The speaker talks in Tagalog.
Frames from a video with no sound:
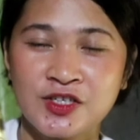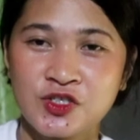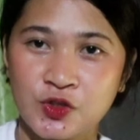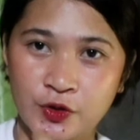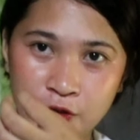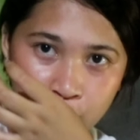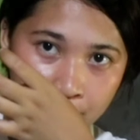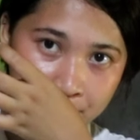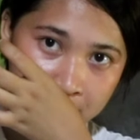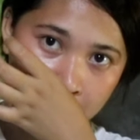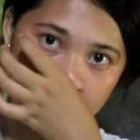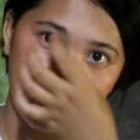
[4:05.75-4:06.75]
So, ito ang
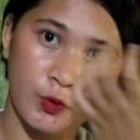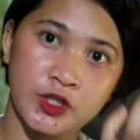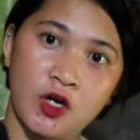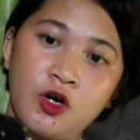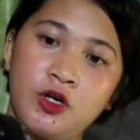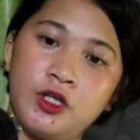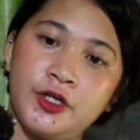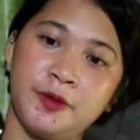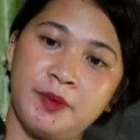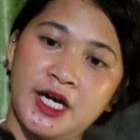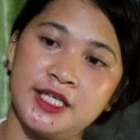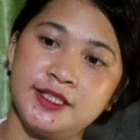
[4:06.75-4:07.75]
pinili ko na color
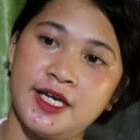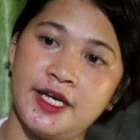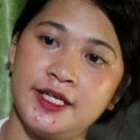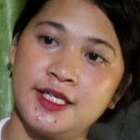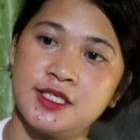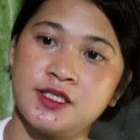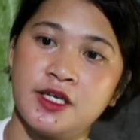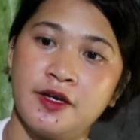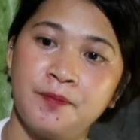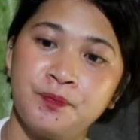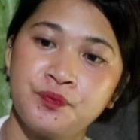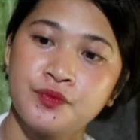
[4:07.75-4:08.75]
mga dye
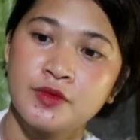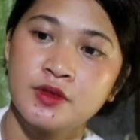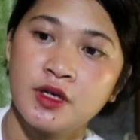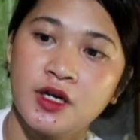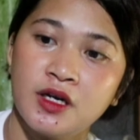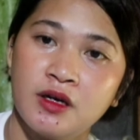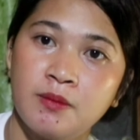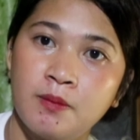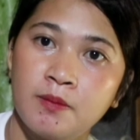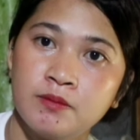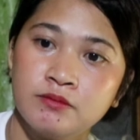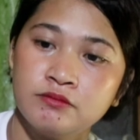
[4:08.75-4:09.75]
kasi
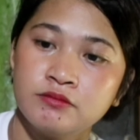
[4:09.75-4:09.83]
um,